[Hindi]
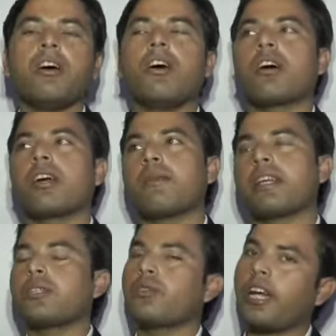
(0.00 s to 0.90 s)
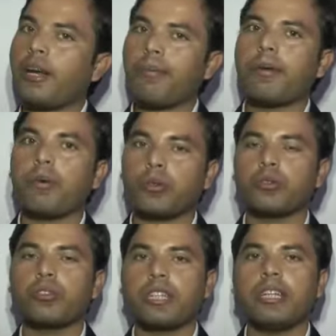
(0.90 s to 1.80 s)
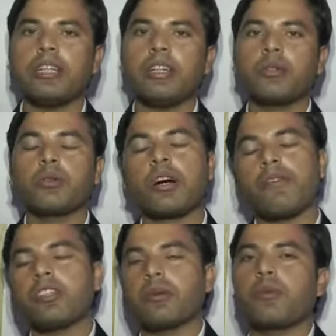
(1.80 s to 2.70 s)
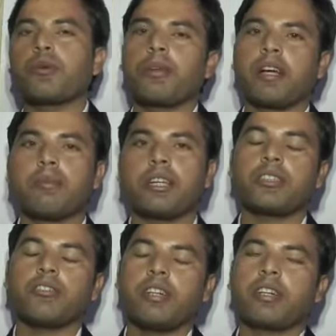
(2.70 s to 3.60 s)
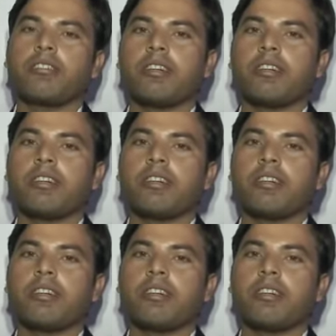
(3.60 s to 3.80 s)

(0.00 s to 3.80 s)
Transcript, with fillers: और हमारे स्टूडेंट भी मौजूद थे तो काफ़ी सपोर्ट मिला हमारे स्टूडेंट के